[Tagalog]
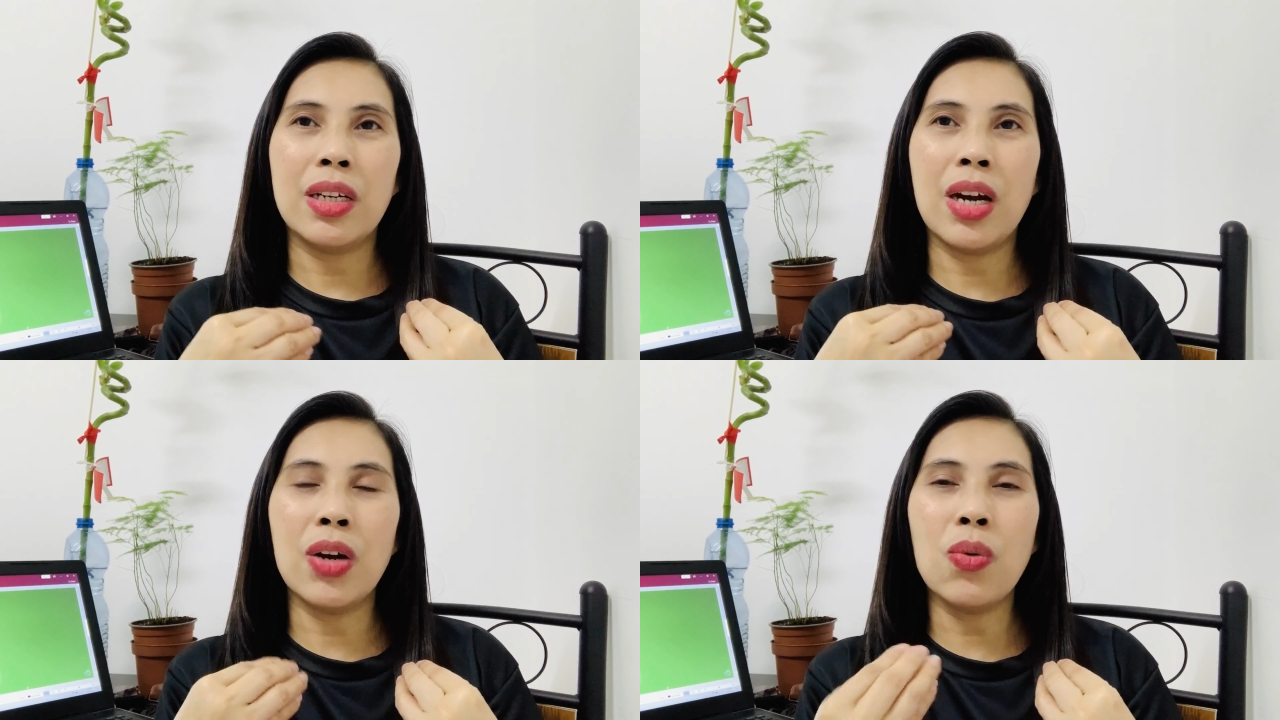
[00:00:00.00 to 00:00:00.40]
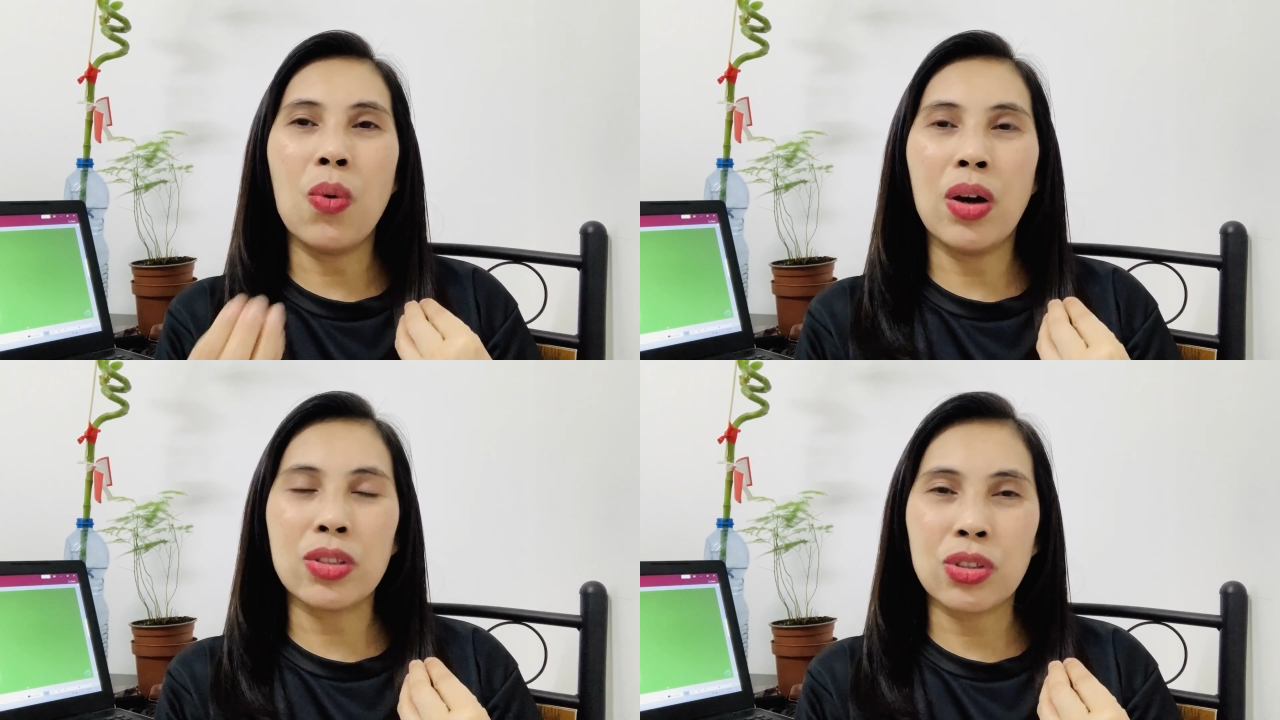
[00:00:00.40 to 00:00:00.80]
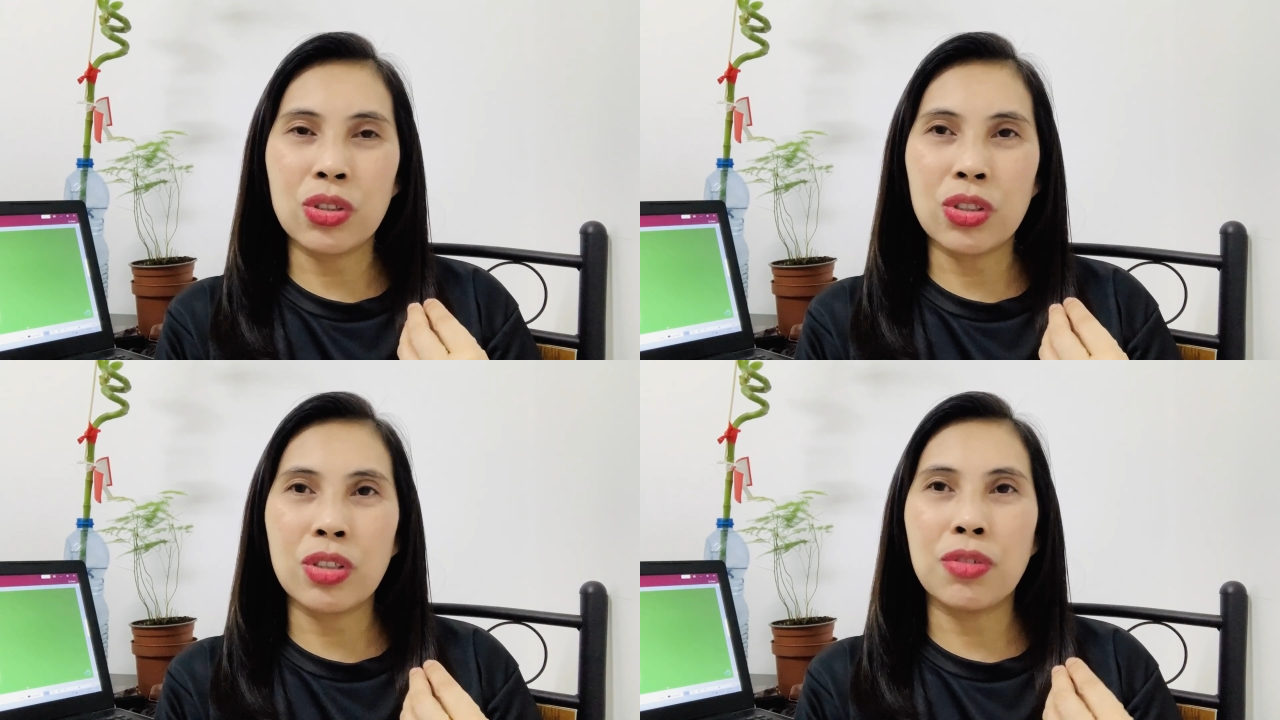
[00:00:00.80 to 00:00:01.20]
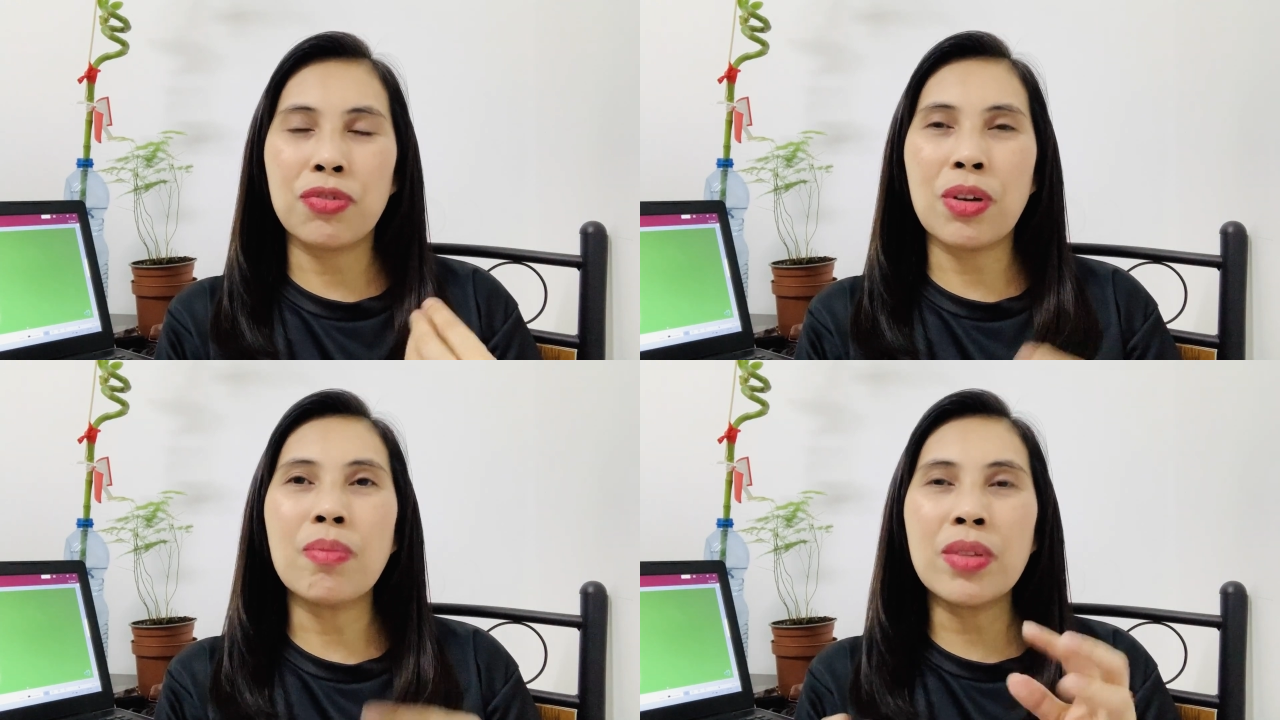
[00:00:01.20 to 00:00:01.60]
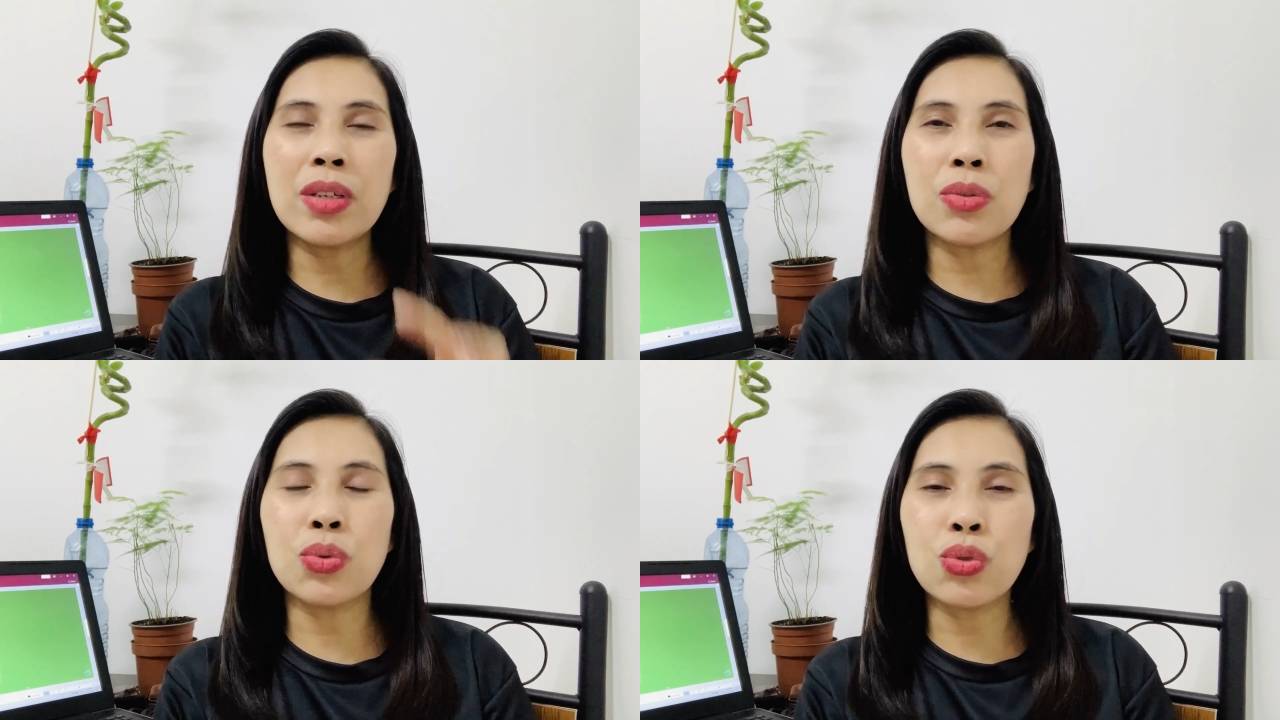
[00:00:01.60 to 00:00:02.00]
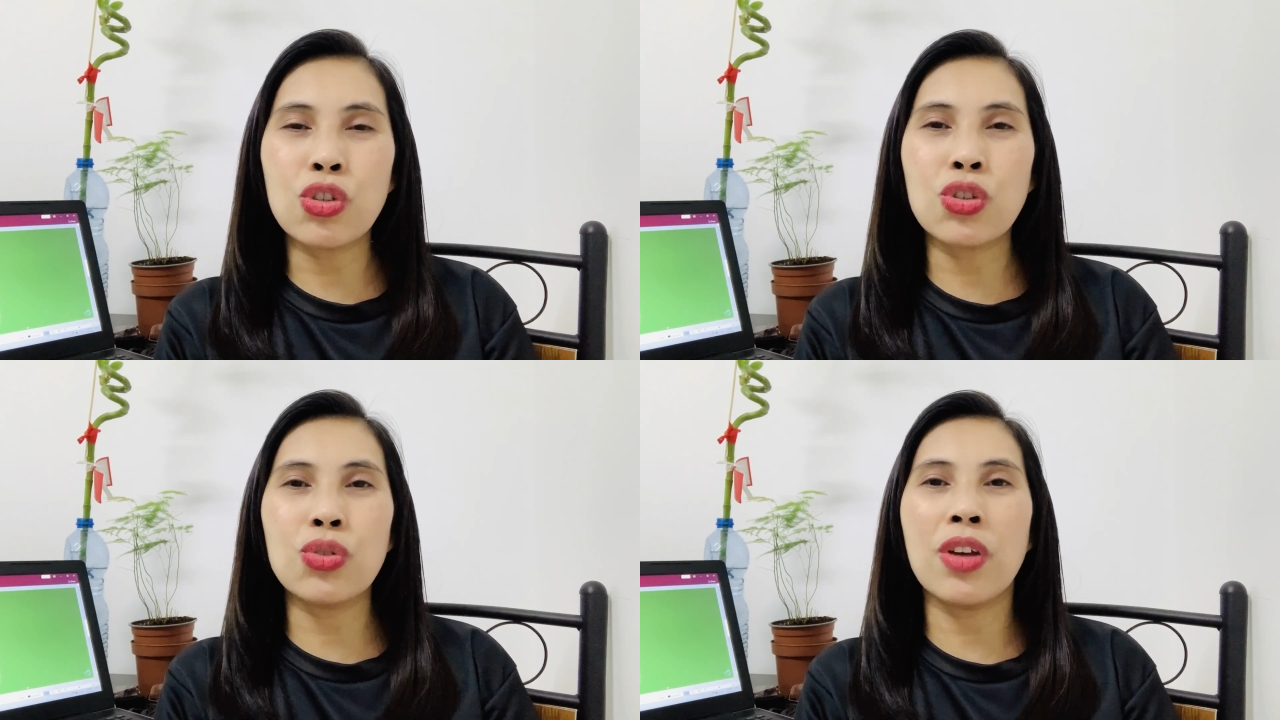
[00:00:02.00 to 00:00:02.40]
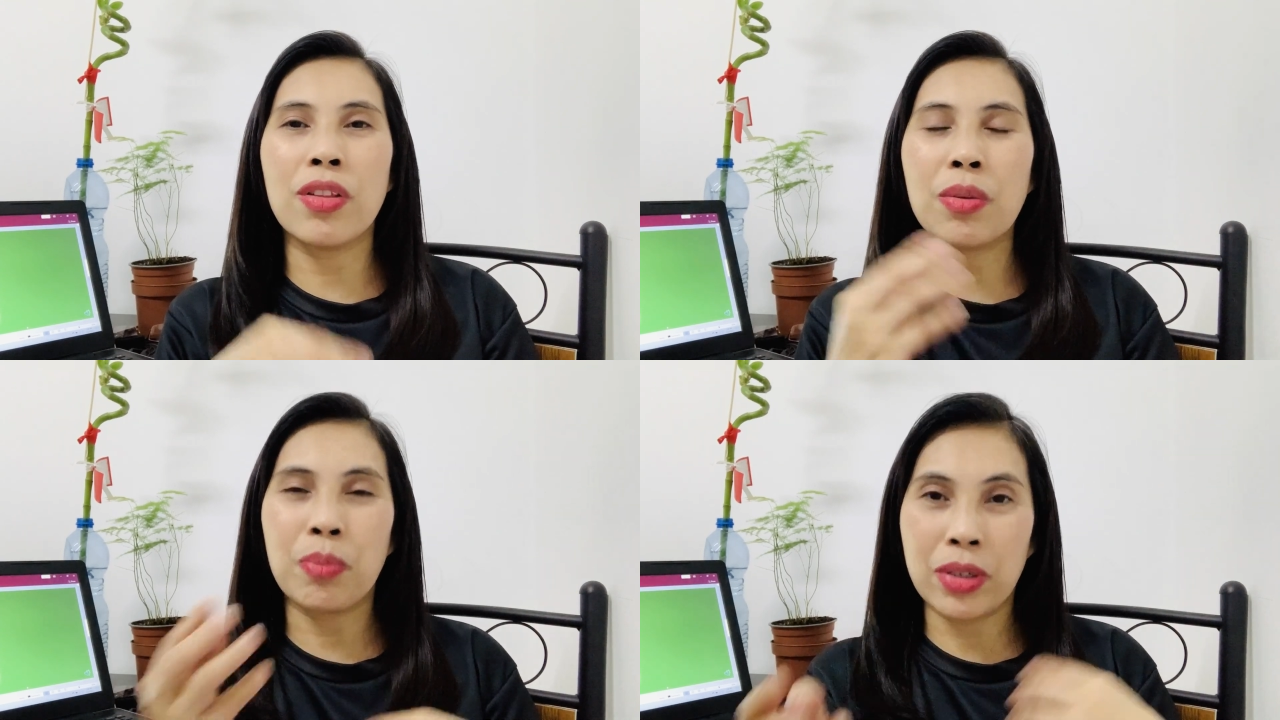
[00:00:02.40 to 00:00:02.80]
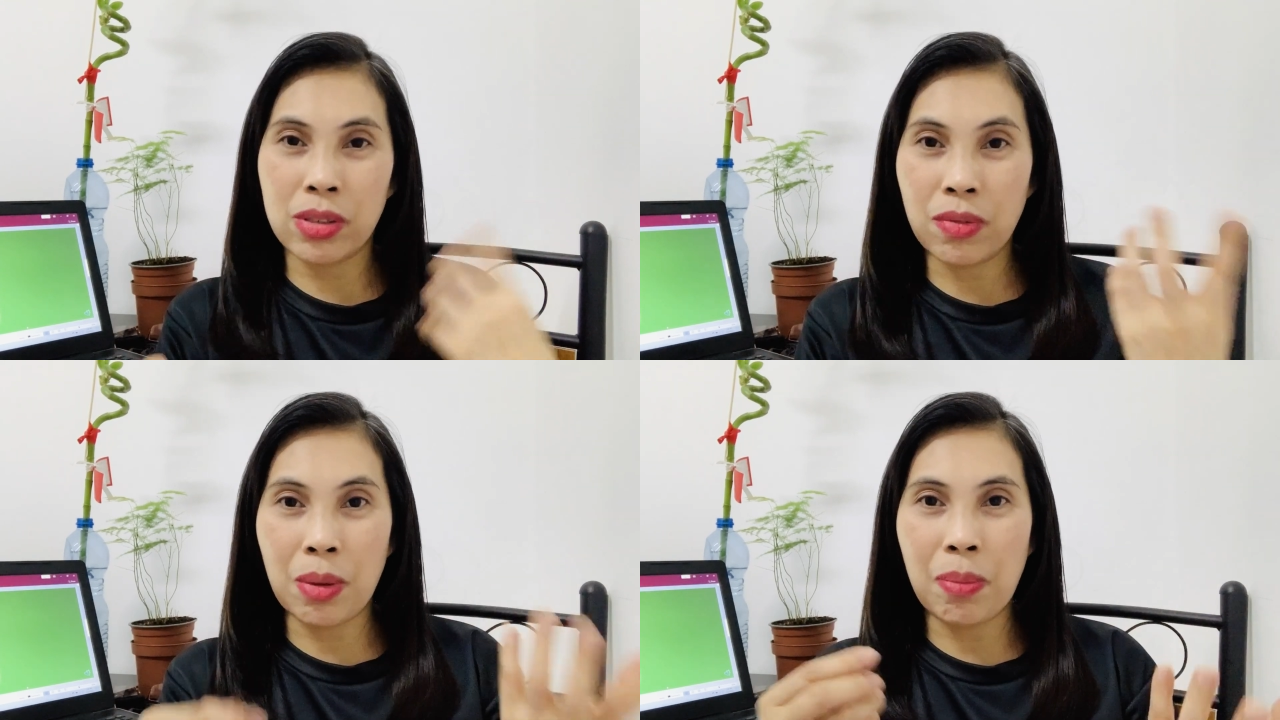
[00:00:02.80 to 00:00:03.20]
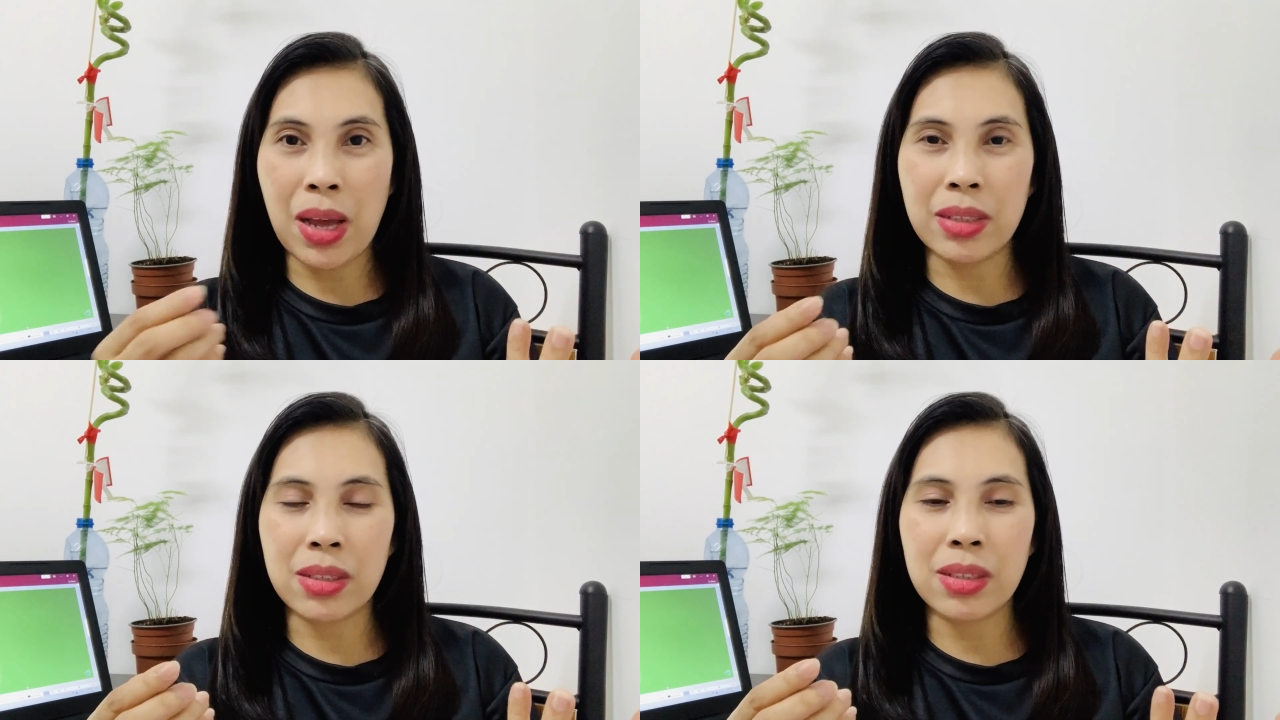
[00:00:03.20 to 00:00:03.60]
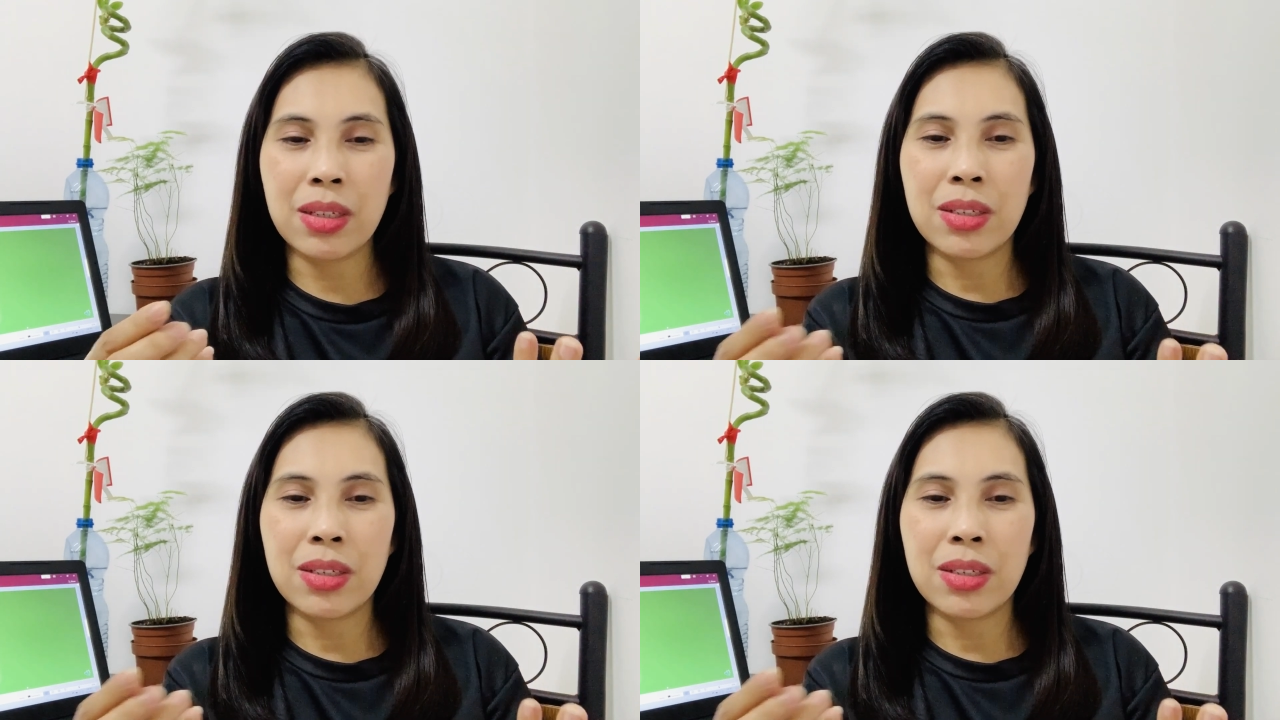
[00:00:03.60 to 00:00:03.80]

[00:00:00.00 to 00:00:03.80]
ang water from the roots to the other parts of the plants?